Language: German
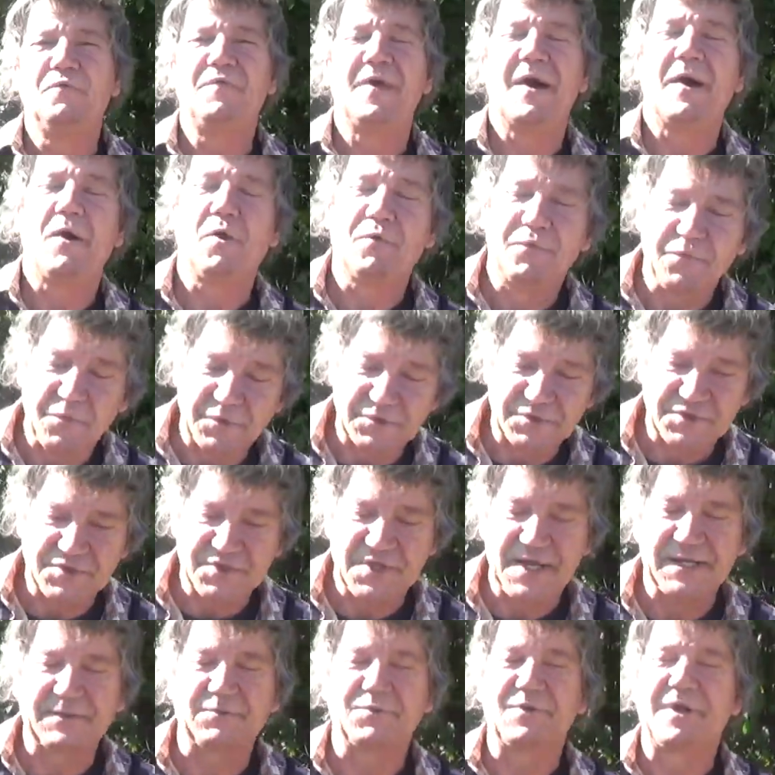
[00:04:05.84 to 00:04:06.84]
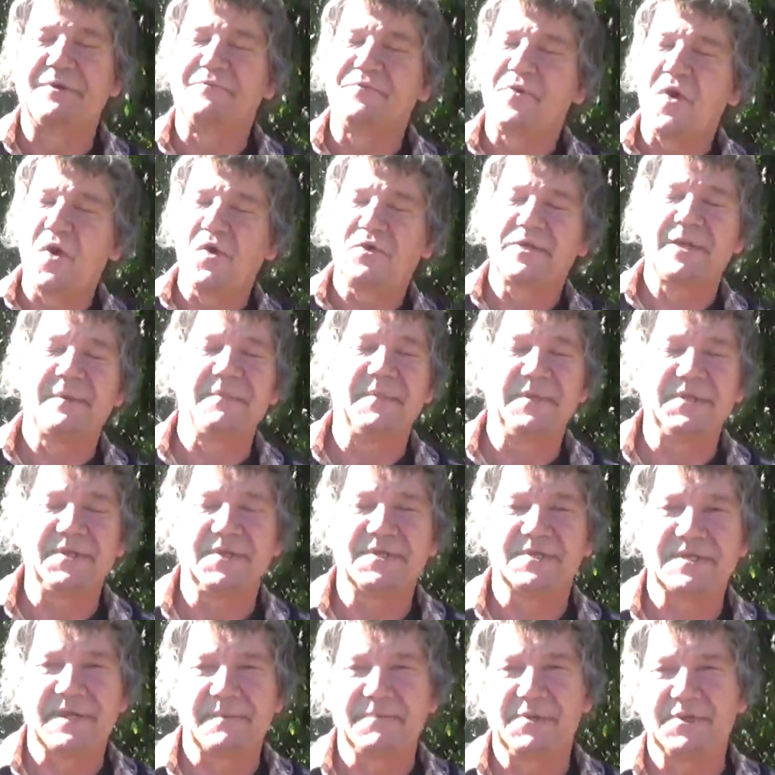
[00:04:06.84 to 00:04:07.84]
wer auch Pfirsiche hat und Erfahrung damit
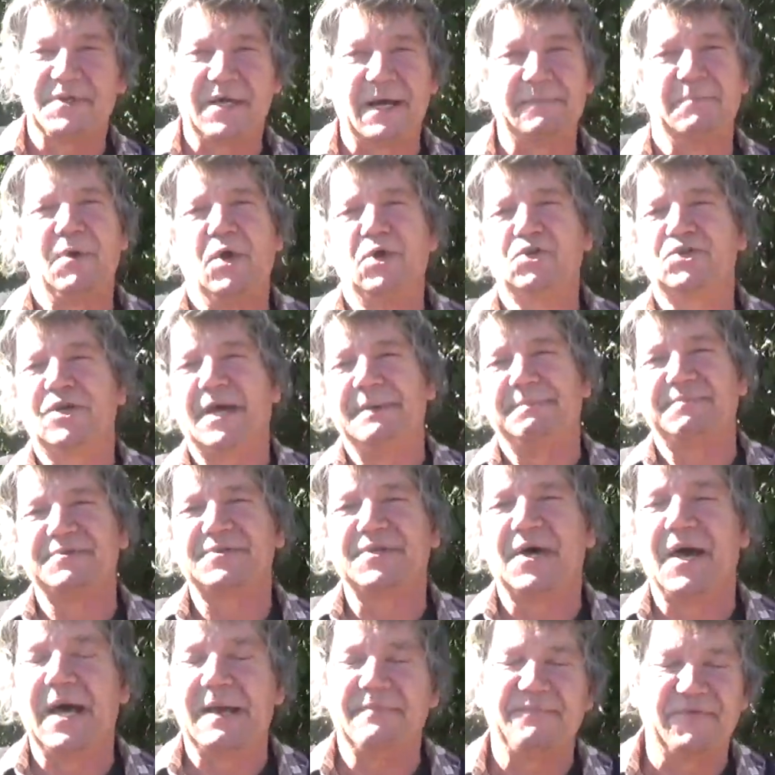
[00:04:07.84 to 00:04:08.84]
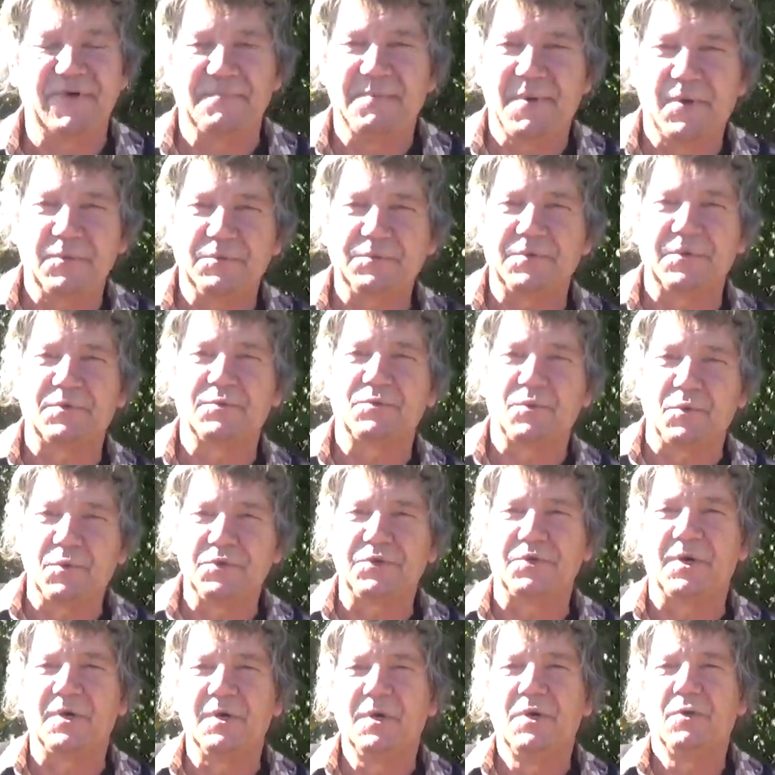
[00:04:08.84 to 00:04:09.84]
gesammelt haben, schreibt es doch einfach mal unter und
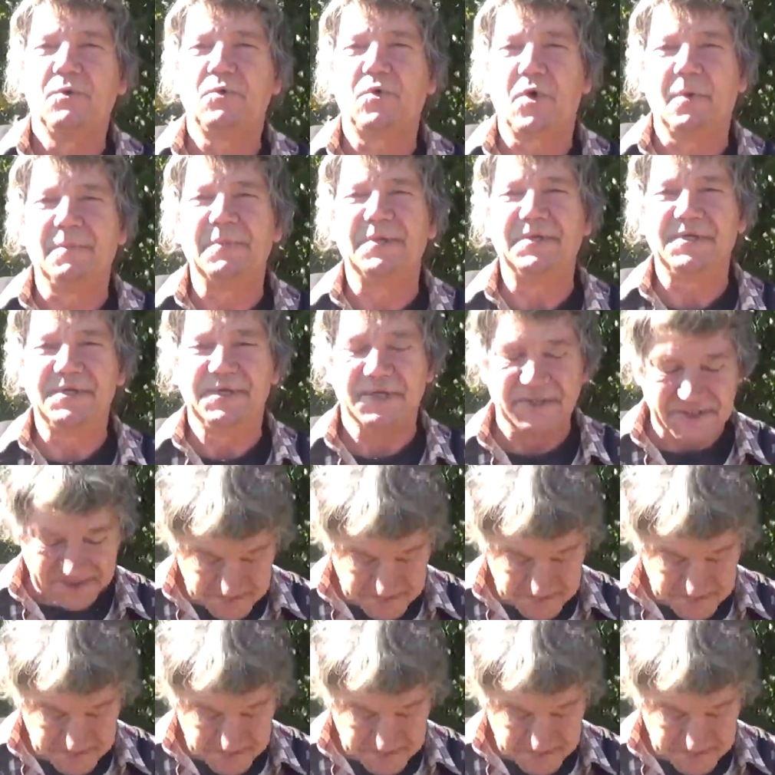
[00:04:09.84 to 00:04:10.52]
runter und kommentiert